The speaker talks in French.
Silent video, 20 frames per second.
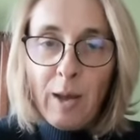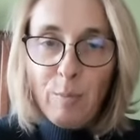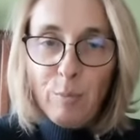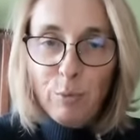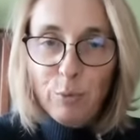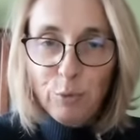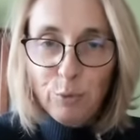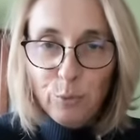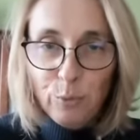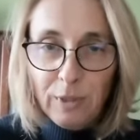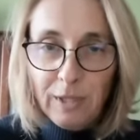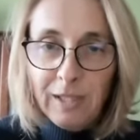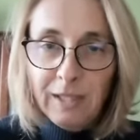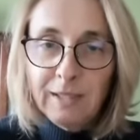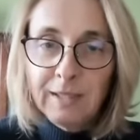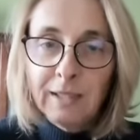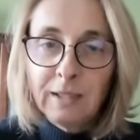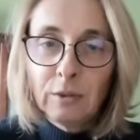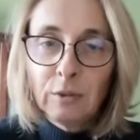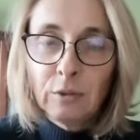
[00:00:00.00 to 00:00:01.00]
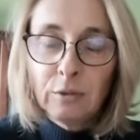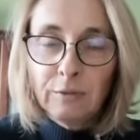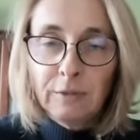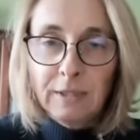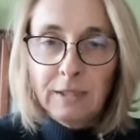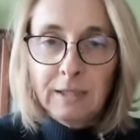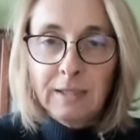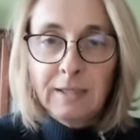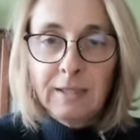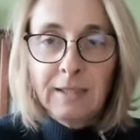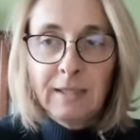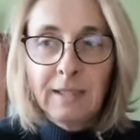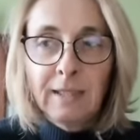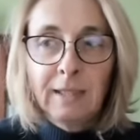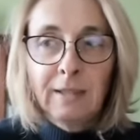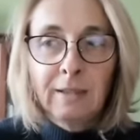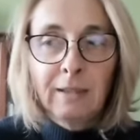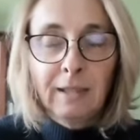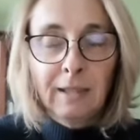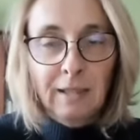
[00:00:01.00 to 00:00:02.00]
a besoin d'être
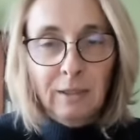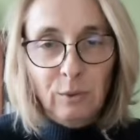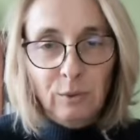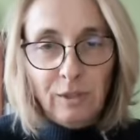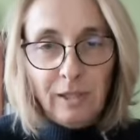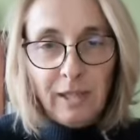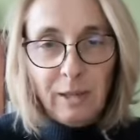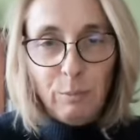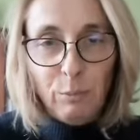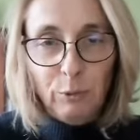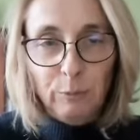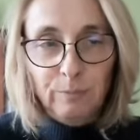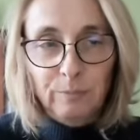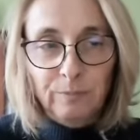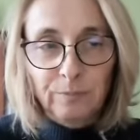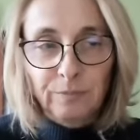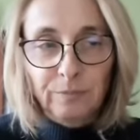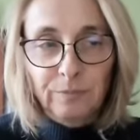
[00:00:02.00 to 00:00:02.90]
visitée régulièrement.